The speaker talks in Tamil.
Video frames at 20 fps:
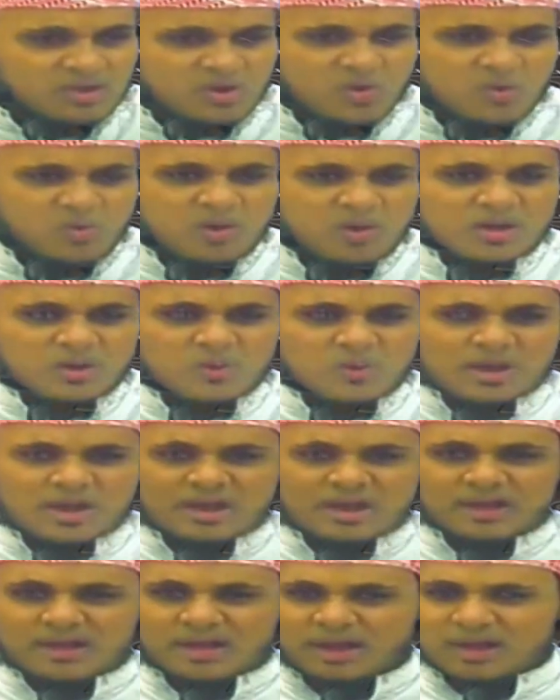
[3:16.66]
ஒவ்வொரு
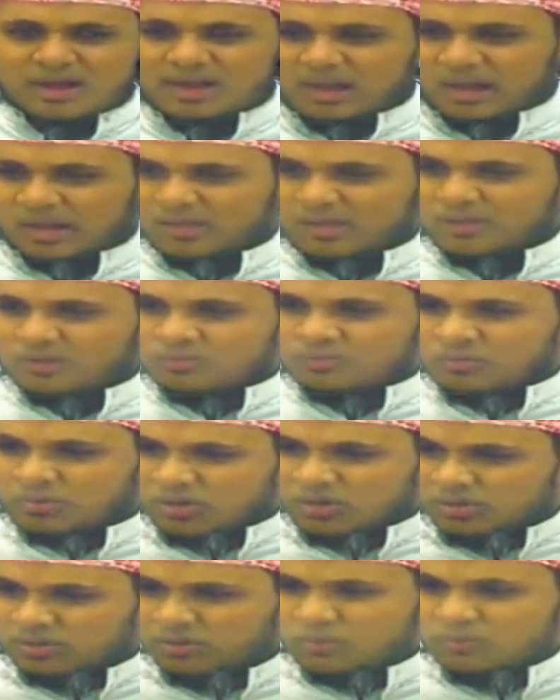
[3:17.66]
வருடங்கள் கழியும்
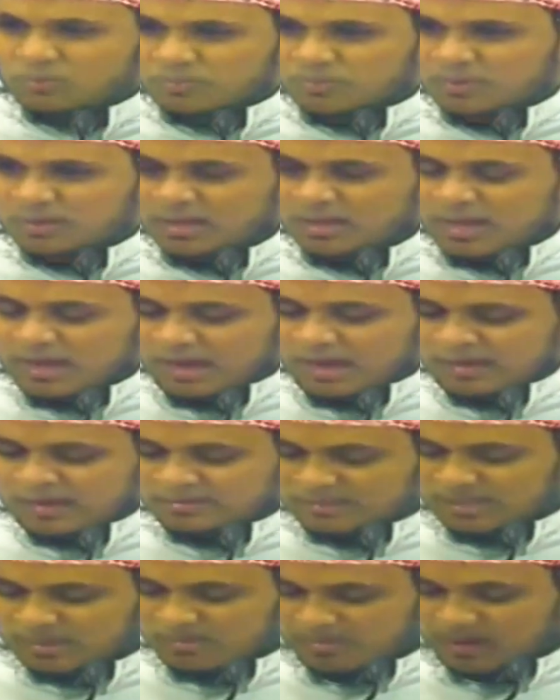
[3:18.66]
பொழுதும்
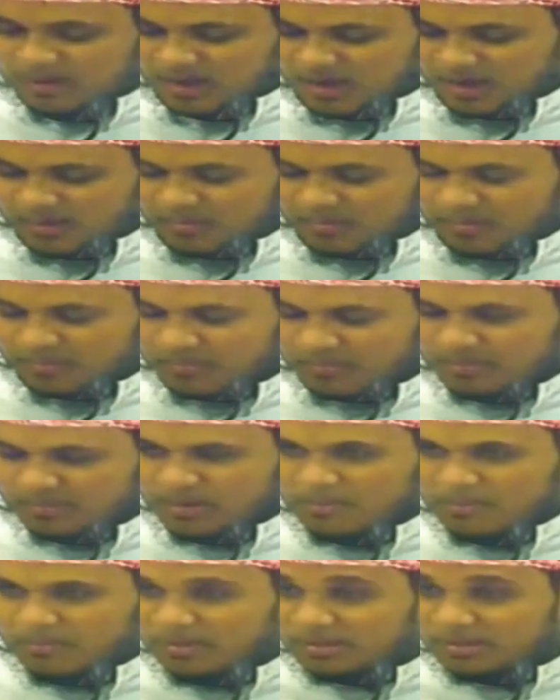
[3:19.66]
அந்த மரணம்
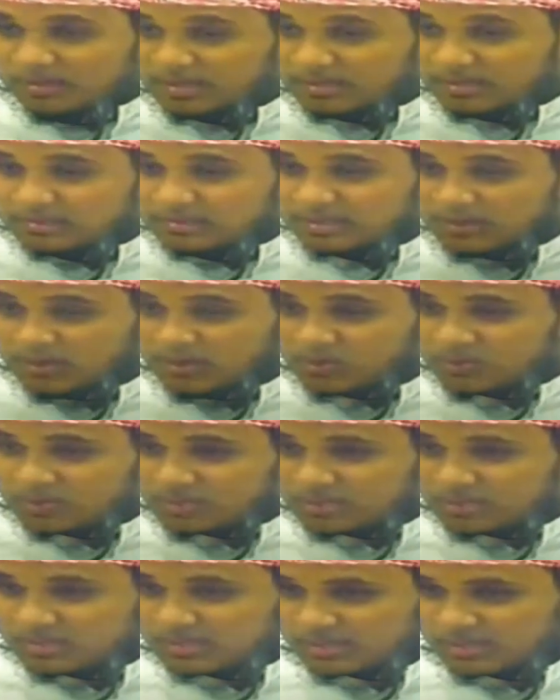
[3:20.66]
நம்மை நெருங்கிக்
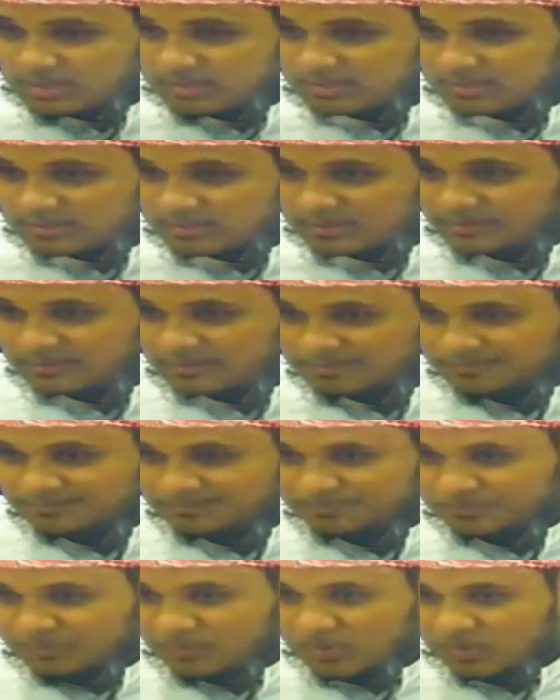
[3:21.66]
கொண்டிருக்கிறது
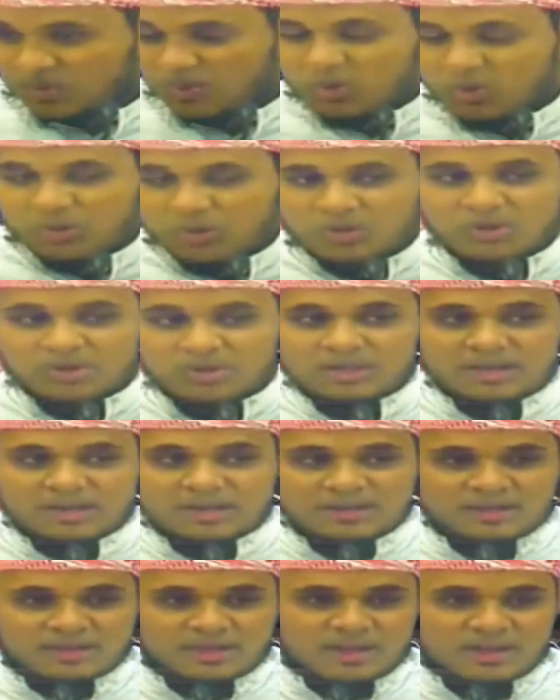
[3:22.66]
குல்
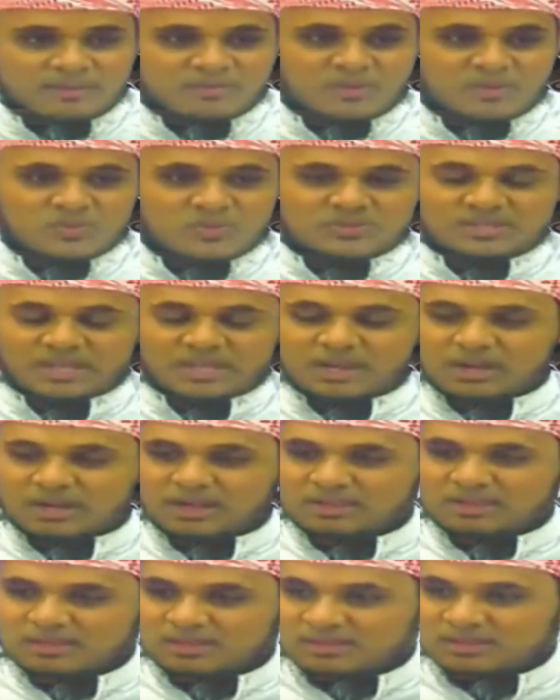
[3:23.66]
இன்னல்
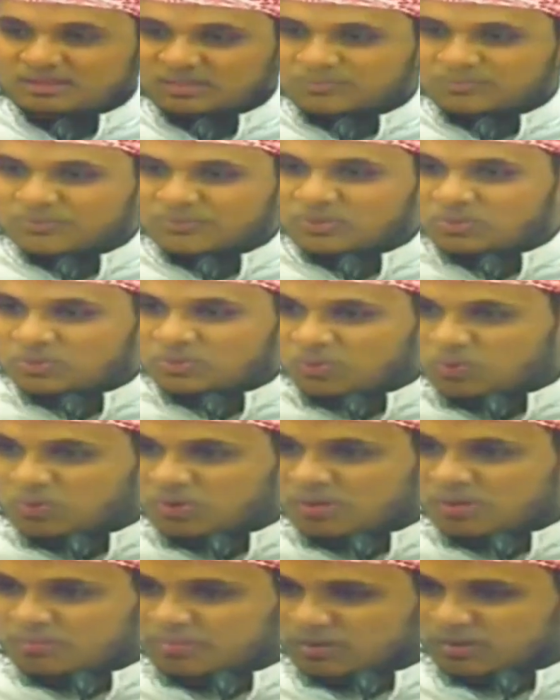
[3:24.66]
மௌதல்லதி
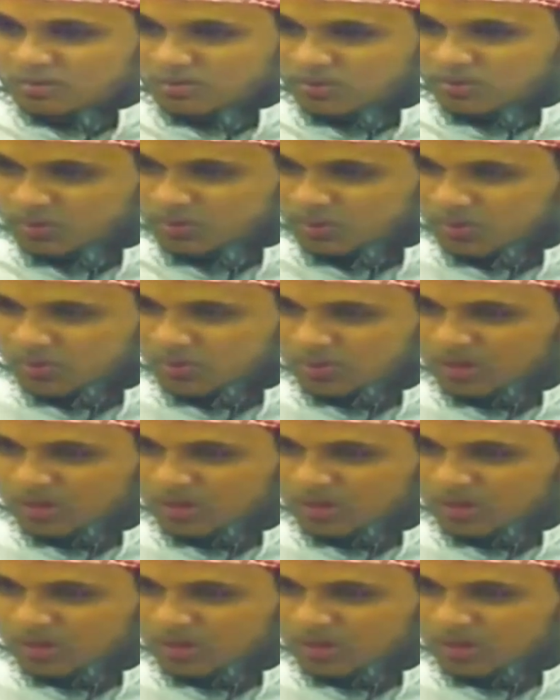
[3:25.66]
தஃபிர்ரூன மின்ஹு